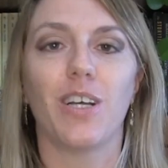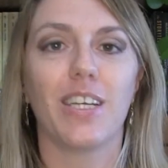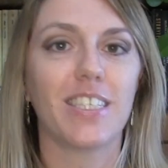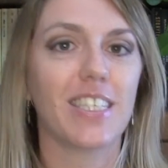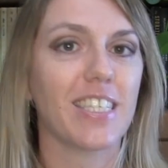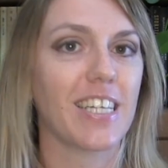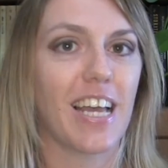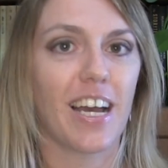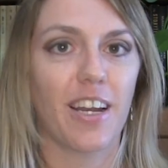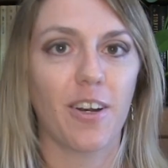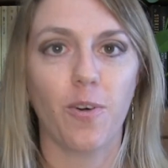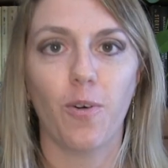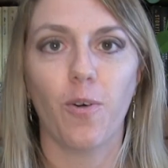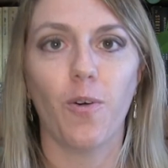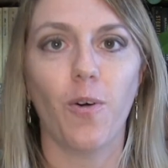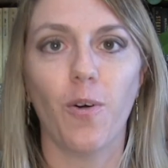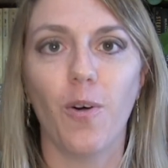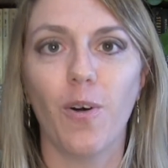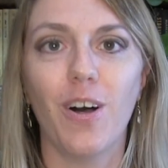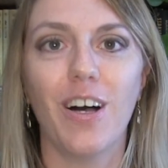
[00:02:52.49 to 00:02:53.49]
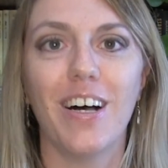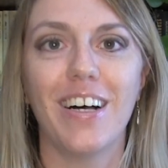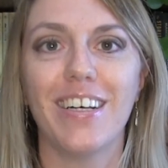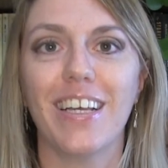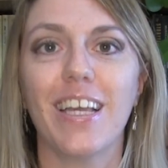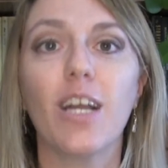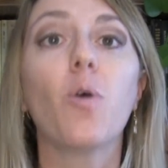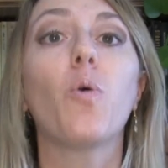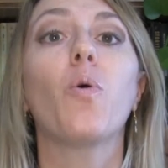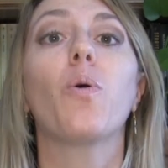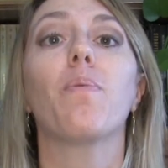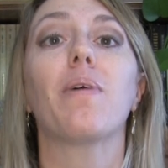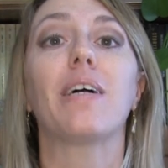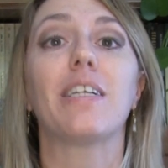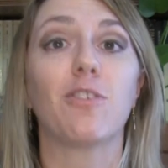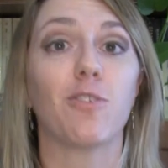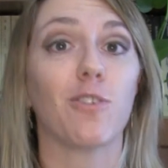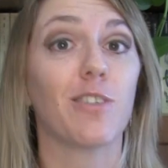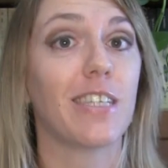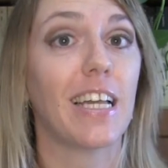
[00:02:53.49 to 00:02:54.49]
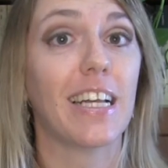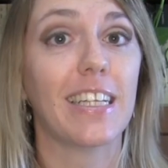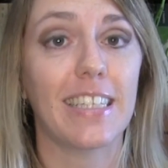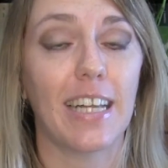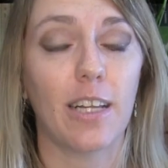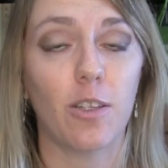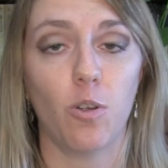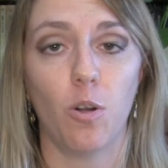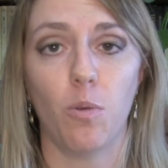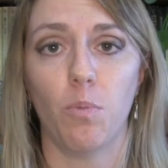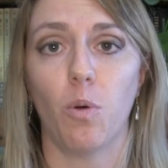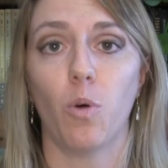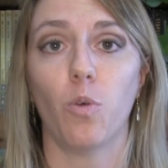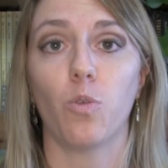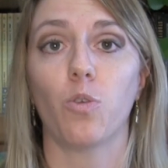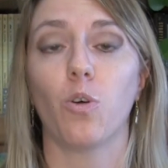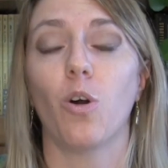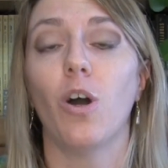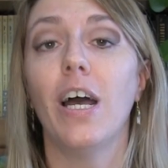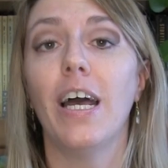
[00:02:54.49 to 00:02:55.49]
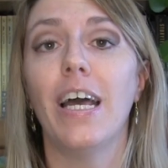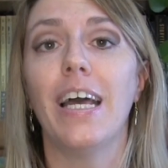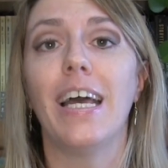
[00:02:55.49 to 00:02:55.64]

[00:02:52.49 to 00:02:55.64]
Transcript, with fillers: stiano, in cui penso stia andando il mondo